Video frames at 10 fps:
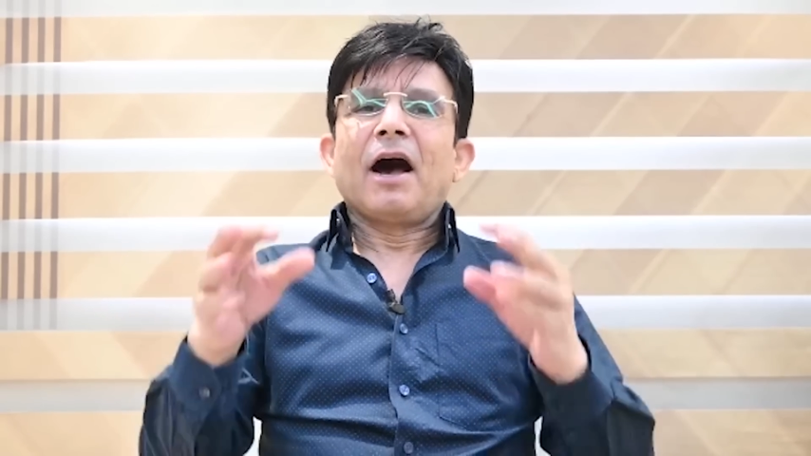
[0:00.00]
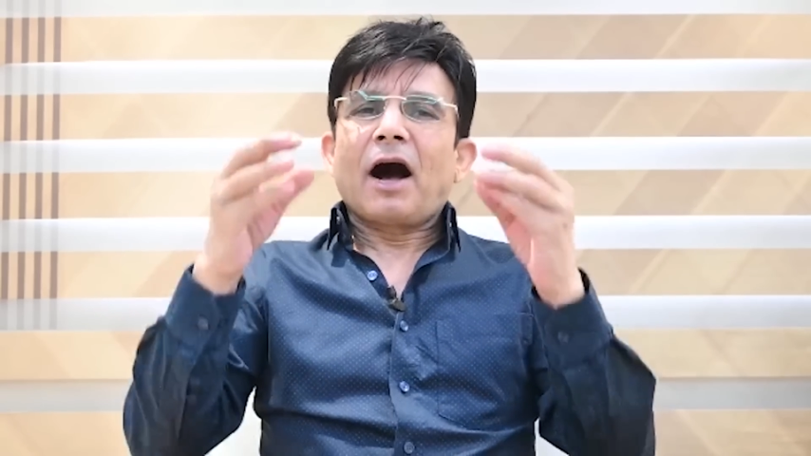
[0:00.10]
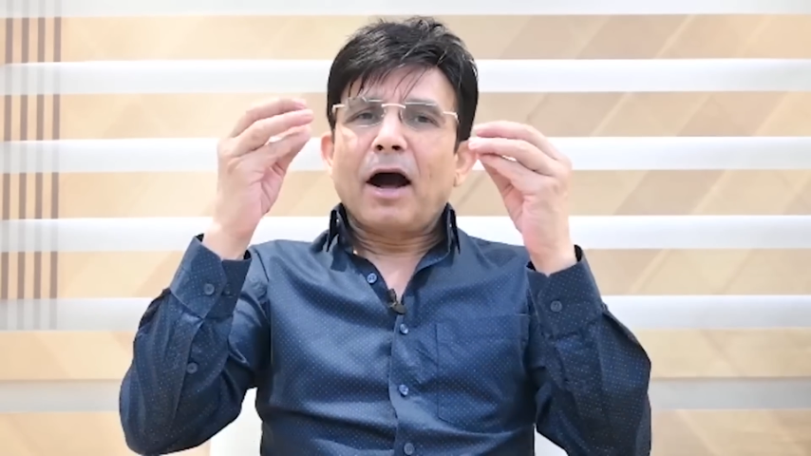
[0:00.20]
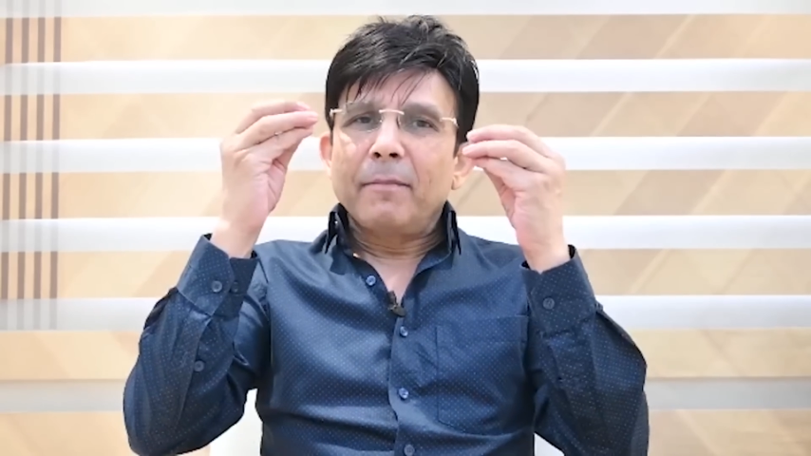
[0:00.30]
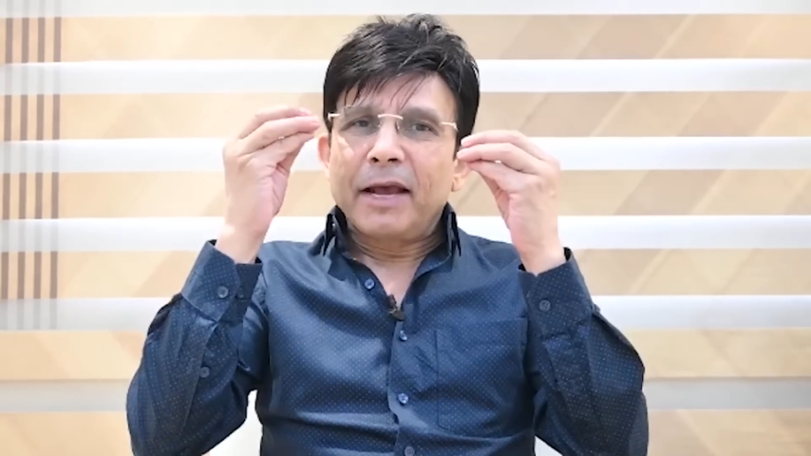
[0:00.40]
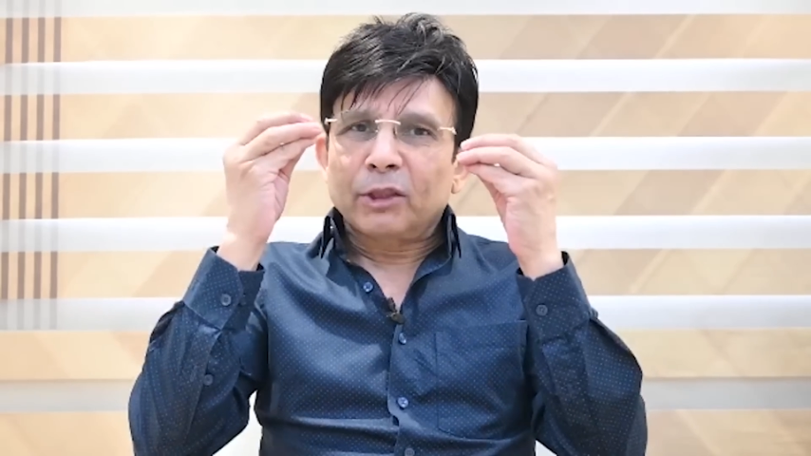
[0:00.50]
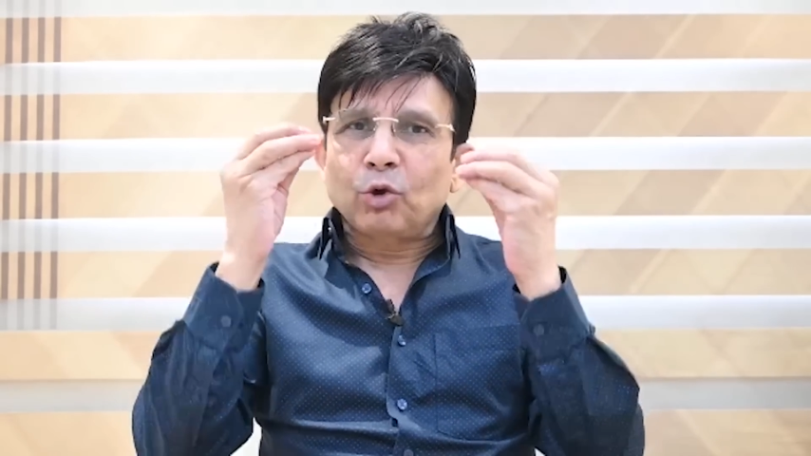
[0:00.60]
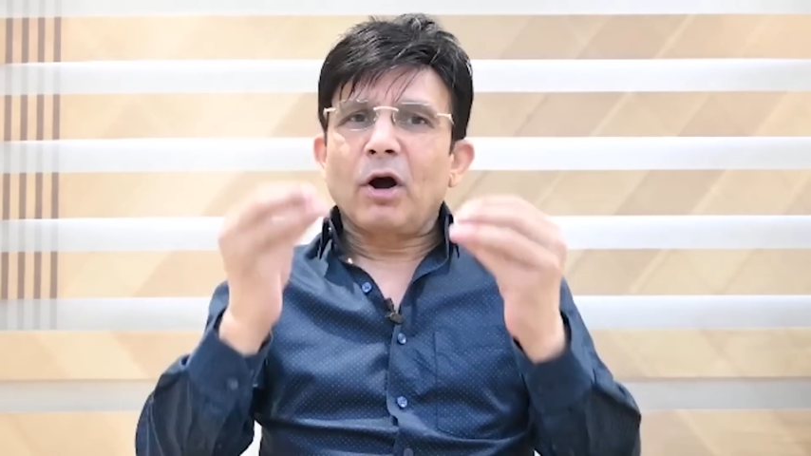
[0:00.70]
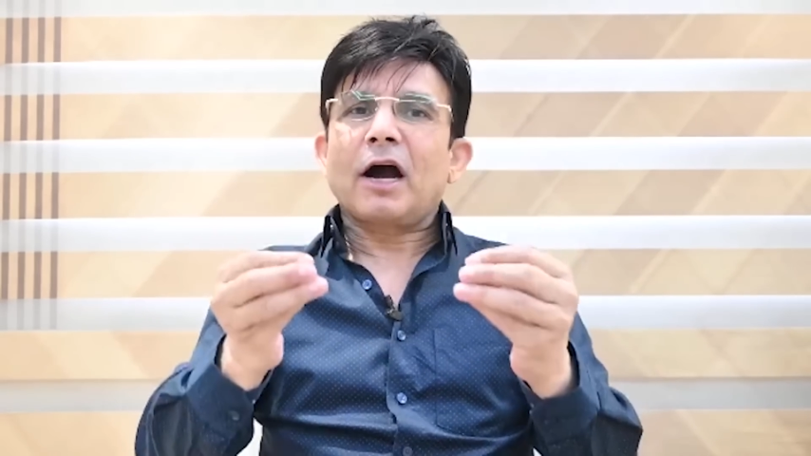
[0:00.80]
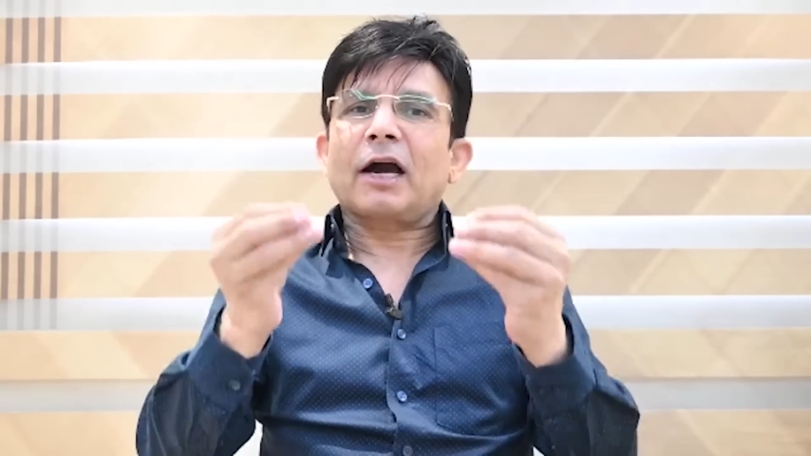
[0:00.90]
हमें
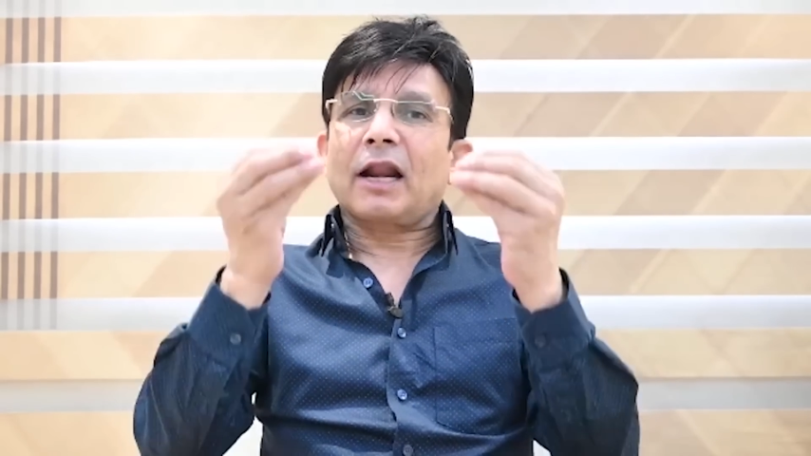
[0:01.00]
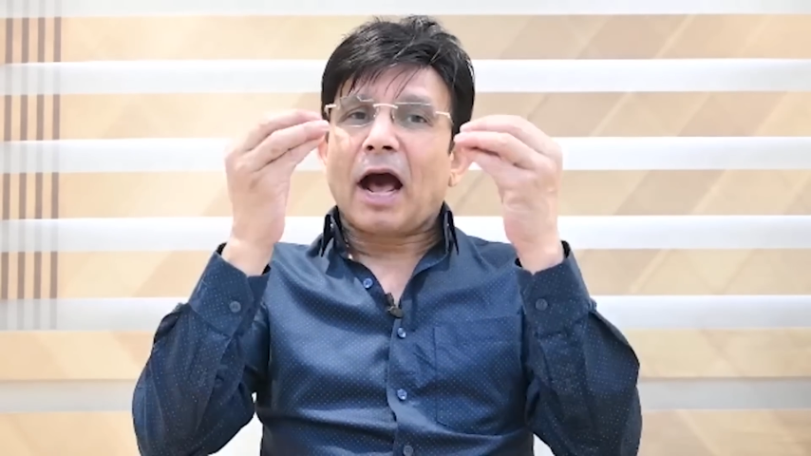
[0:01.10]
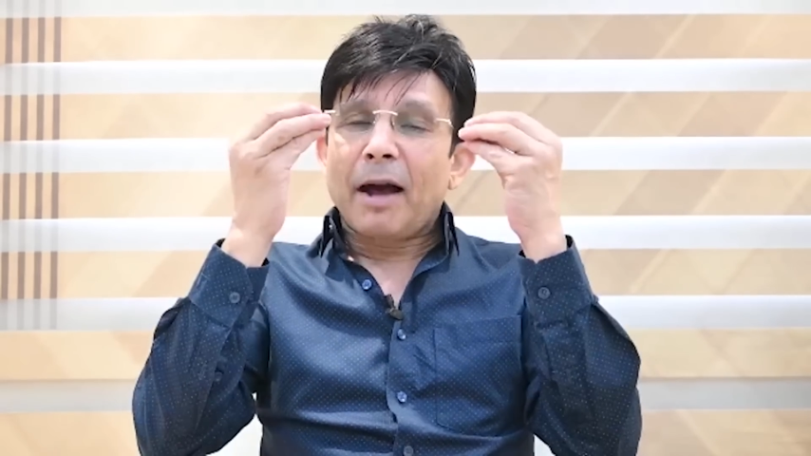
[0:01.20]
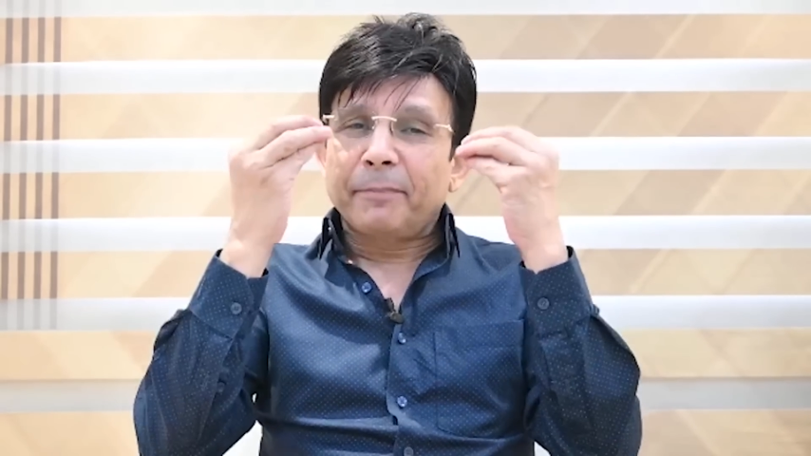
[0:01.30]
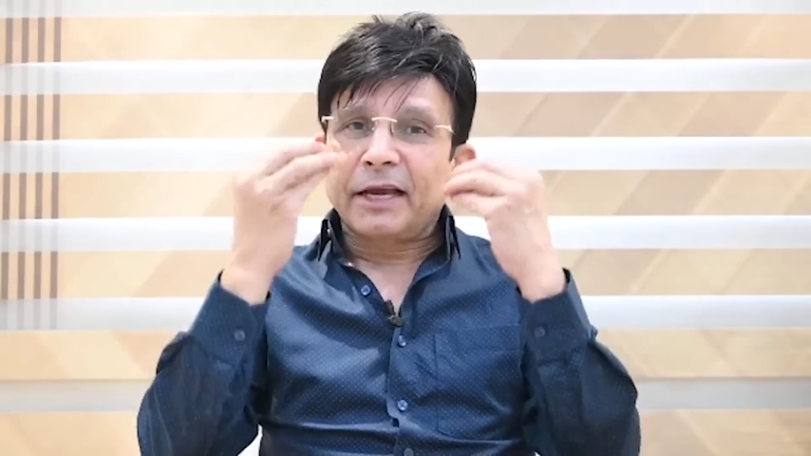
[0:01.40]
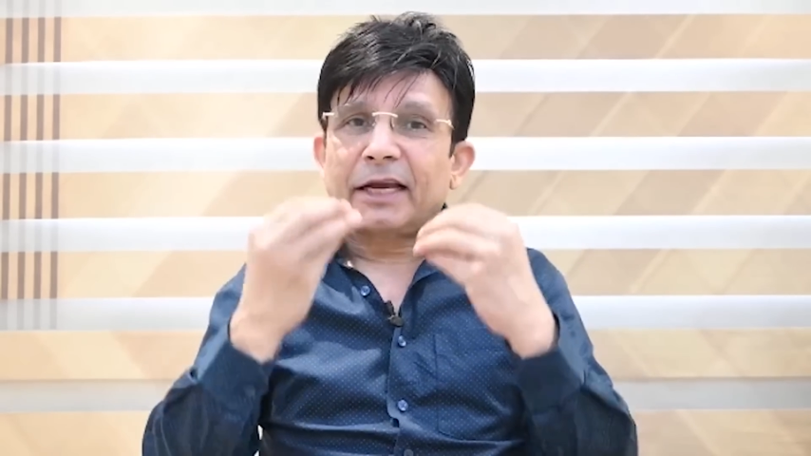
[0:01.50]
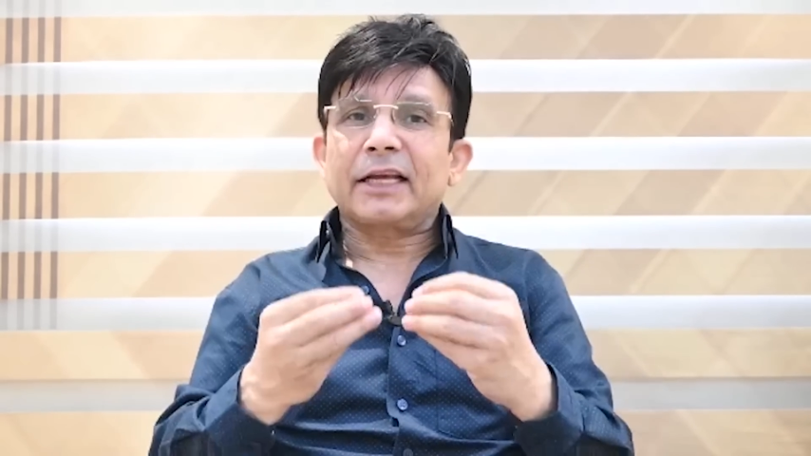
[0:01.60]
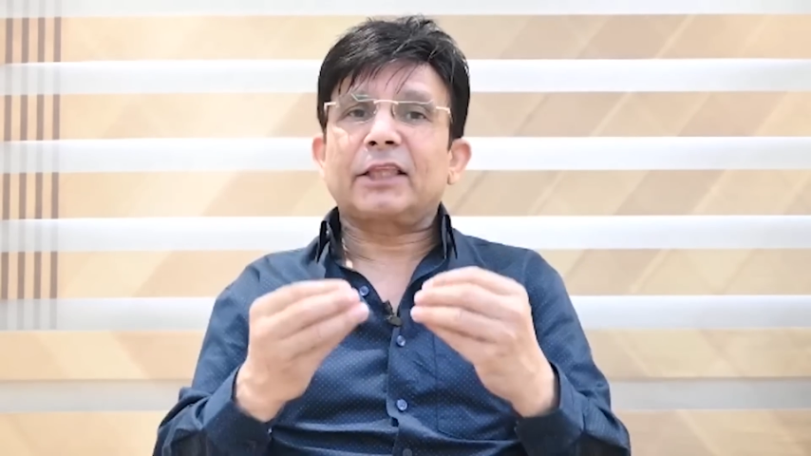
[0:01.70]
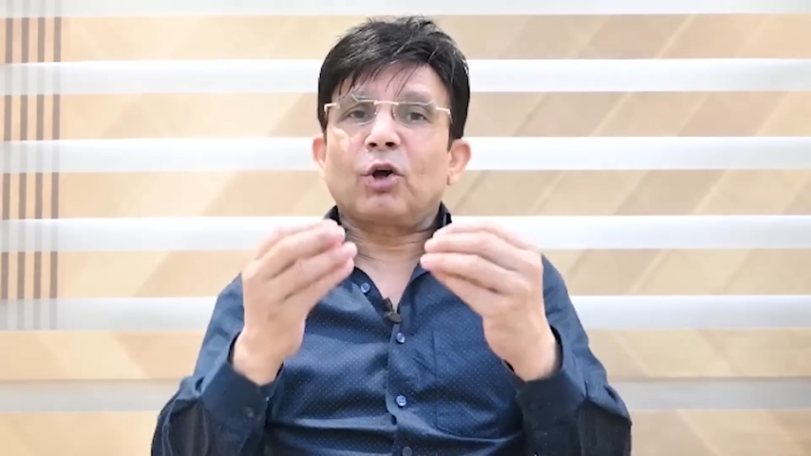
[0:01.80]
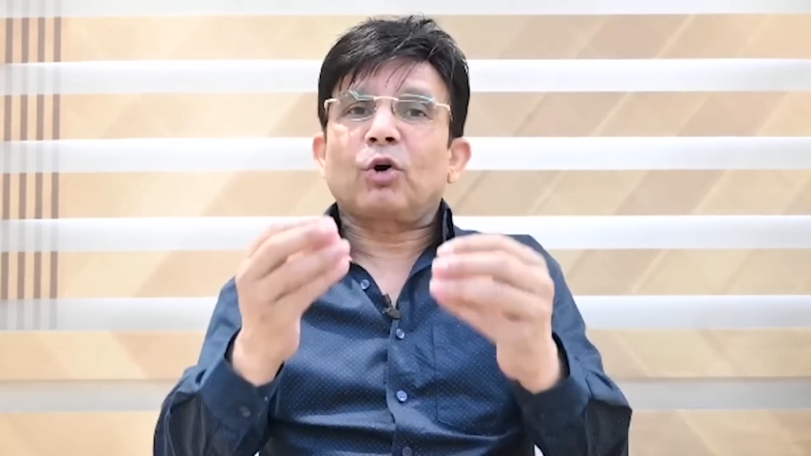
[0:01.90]
तो अगर आप ये
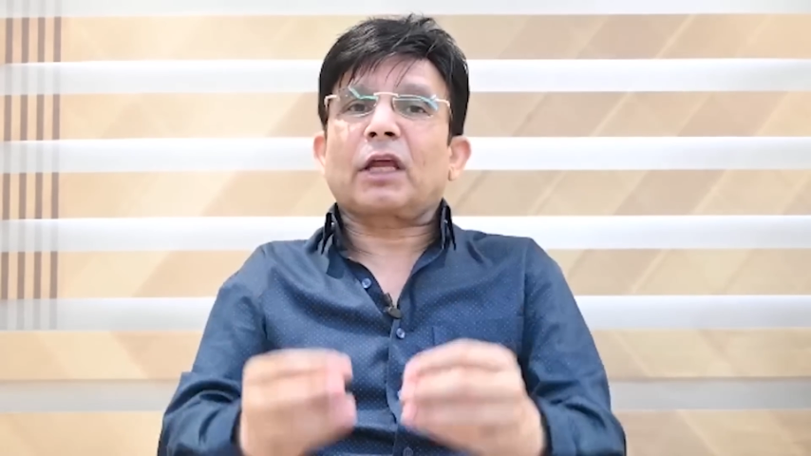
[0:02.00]
कहते हो